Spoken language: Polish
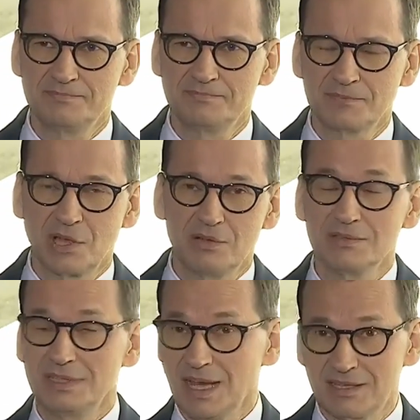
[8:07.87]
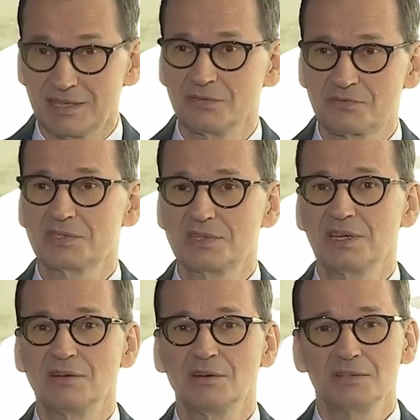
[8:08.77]
No, ja tego
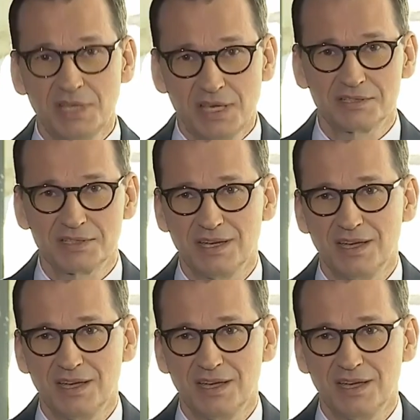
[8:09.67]
wszystkiego nie chcę.